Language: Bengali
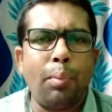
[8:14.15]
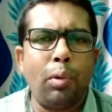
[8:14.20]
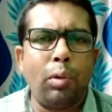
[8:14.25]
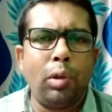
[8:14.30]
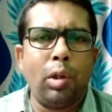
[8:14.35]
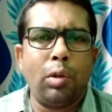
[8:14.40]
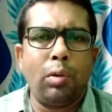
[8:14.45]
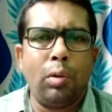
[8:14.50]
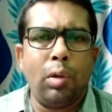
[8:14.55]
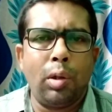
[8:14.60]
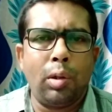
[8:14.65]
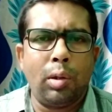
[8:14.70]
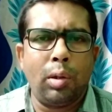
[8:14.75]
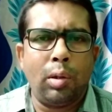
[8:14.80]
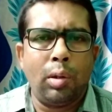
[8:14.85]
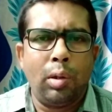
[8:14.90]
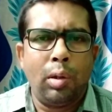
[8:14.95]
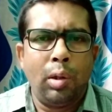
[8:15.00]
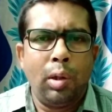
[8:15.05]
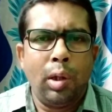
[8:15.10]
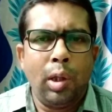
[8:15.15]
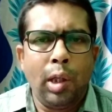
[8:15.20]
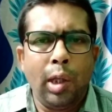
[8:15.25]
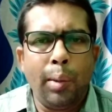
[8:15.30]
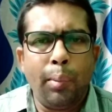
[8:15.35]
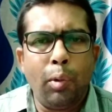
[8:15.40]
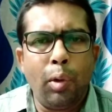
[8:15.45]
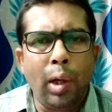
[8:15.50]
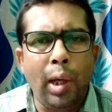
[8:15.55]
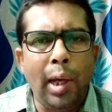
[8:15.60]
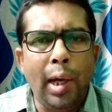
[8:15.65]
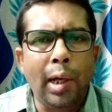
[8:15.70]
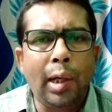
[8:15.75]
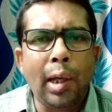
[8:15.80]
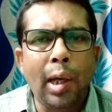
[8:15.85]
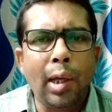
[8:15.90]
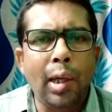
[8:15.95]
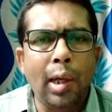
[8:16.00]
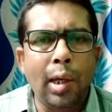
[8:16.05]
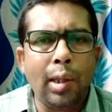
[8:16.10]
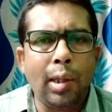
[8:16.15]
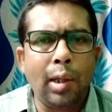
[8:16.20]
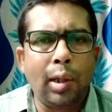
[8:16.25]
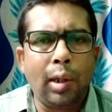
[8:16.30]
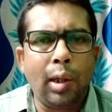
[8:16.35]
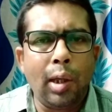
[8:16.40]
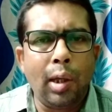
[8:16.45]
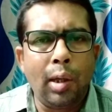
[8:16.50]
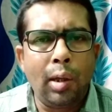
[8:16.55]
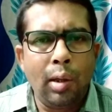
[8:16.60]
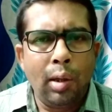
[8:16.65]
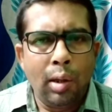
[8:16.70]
পড়তে চলেছে এবং এটাই এদেরকে